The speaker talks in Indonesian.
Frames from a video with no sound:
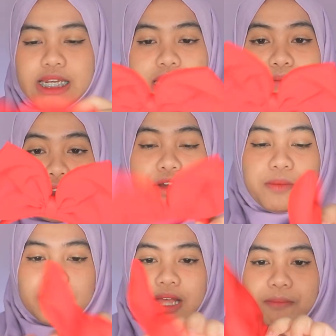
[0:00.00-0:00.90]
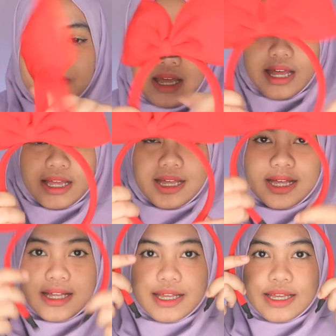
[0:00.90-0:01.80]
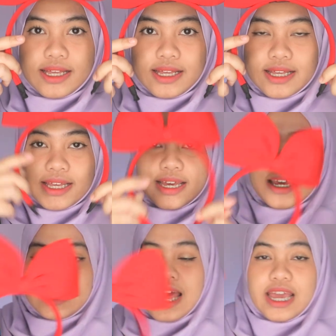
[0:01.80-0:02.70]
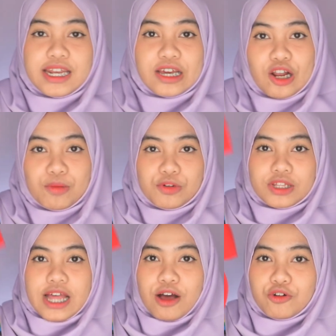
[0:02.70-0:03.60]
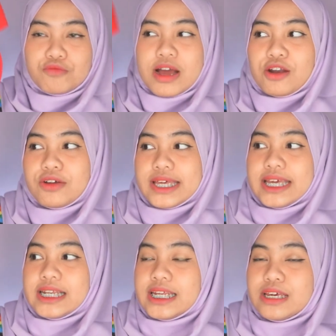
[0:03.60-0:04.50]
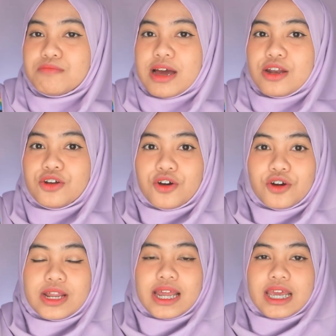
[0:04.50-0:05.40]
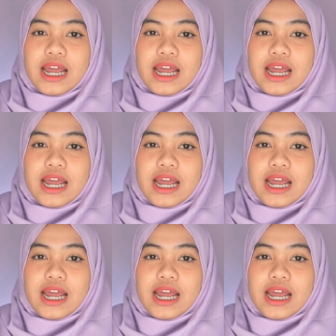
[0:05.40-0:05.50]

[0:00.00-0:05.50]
Ini bando yang pertama. Nah, ini kalau menurut aku bandonya ini bando dari